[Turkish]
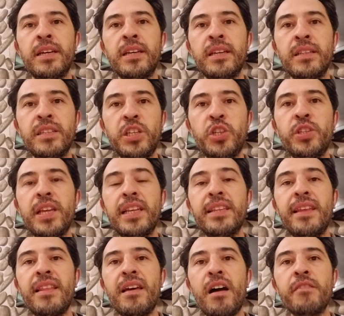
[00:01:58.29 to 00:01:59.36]
E, diş teli
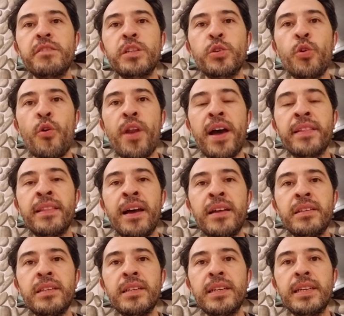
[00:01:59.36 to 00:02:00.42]
tedavisi
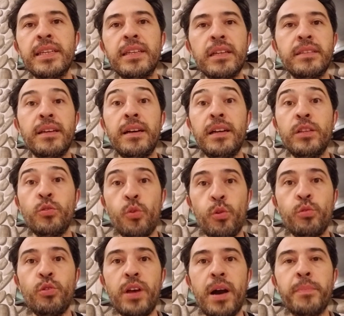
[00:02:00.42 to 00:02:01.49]
görenler ya da
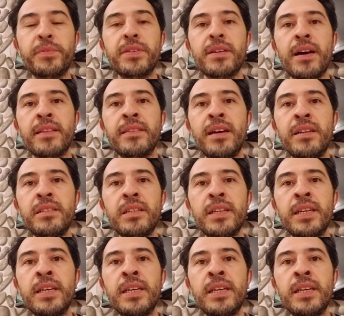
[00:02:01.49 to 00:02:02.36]
dolgu yaptıranlar